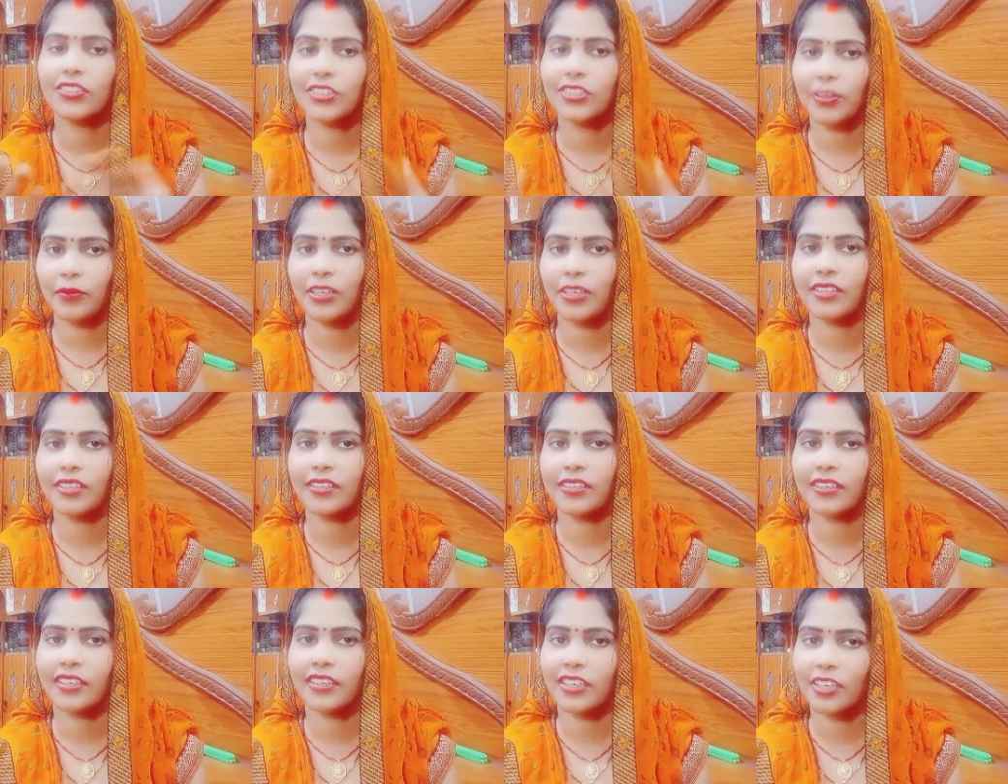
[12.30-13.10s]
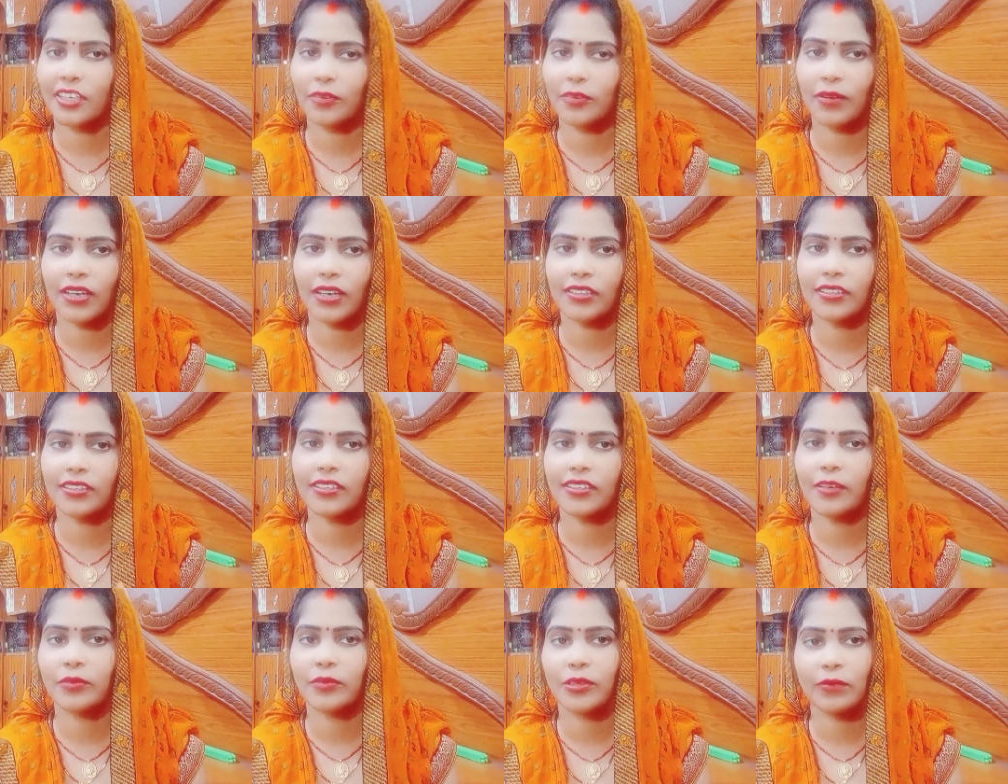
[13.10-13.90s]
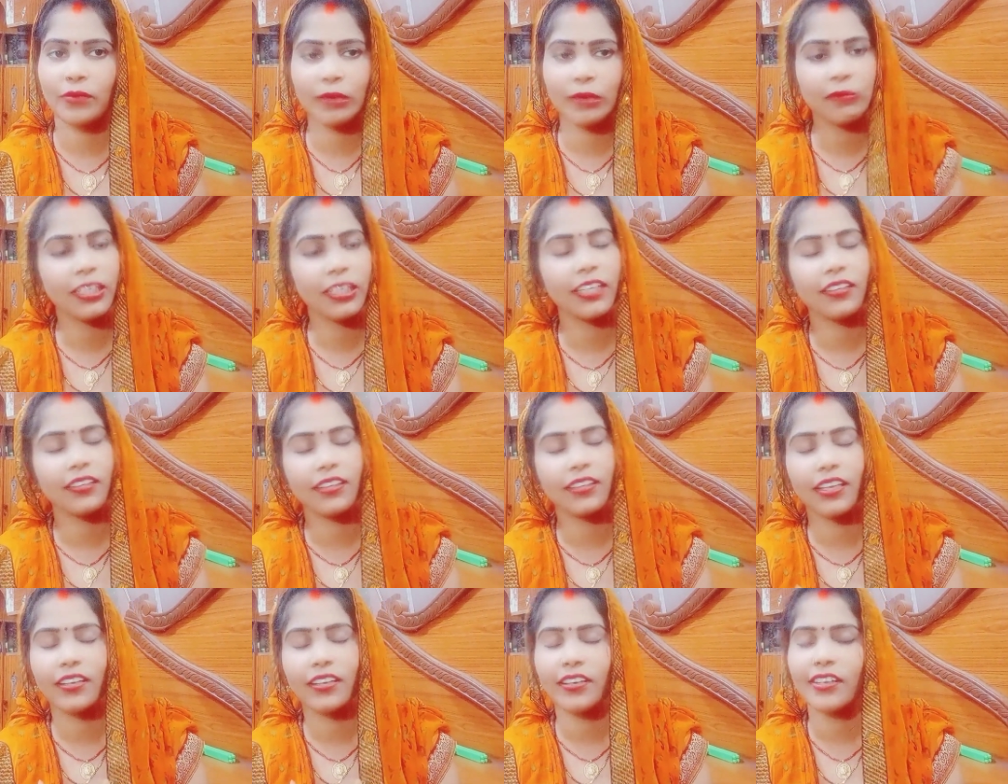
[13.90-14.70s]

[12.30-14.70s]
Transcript: थमले देखने के बाद ही आप देख